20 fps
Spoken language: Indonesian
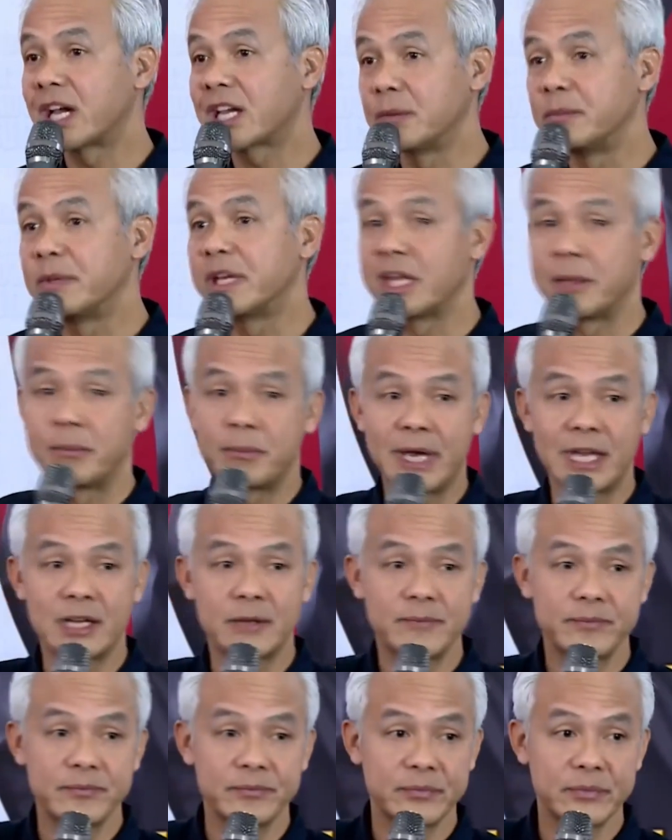punya
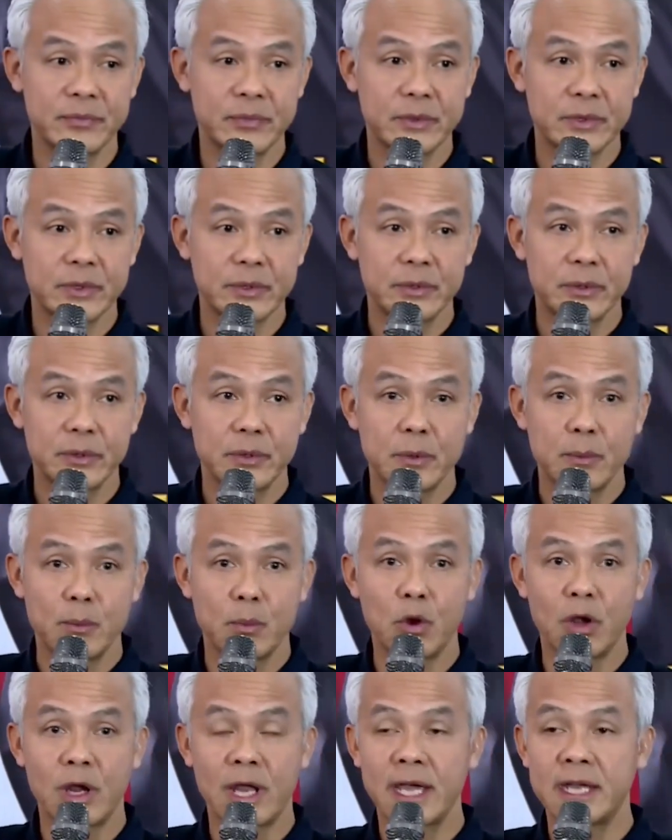kemiripan.
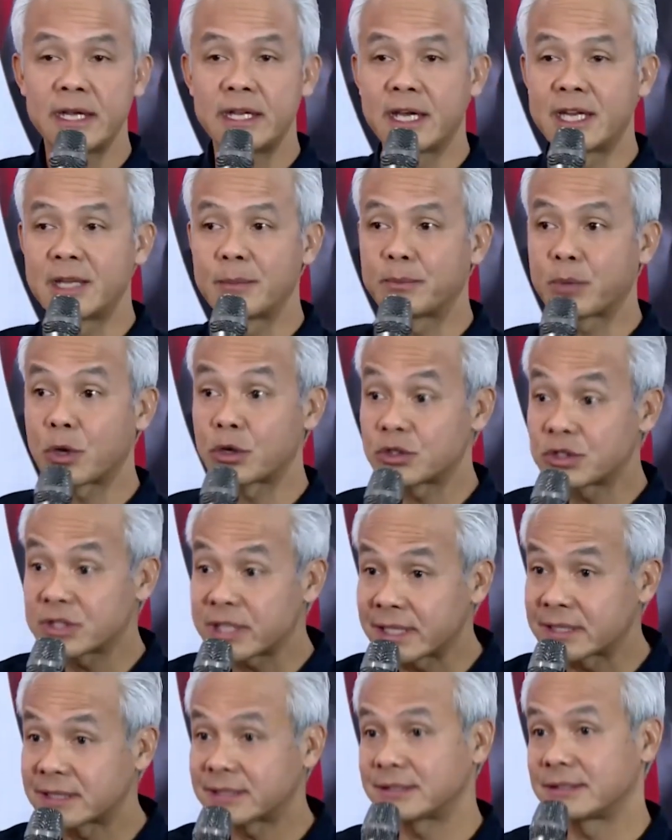Mulai dari
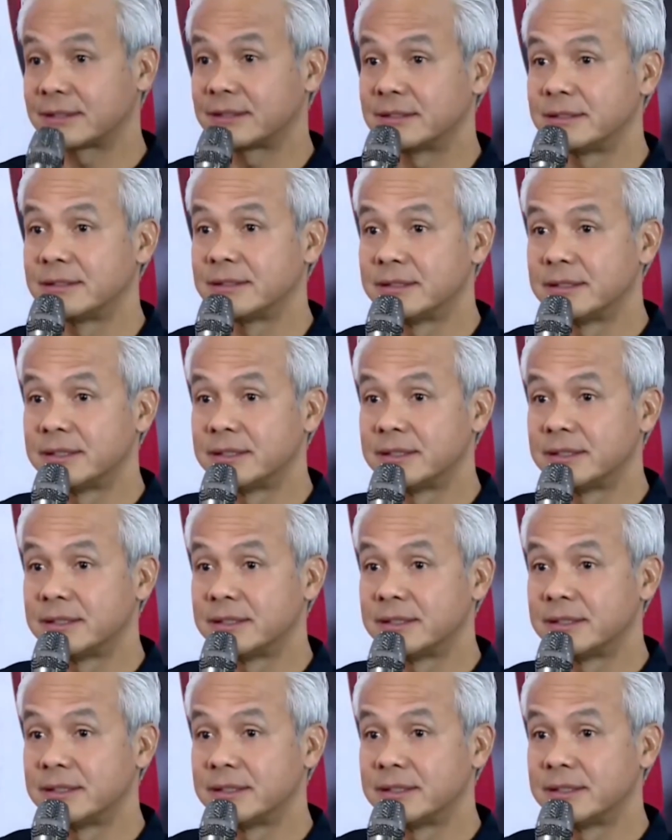proses,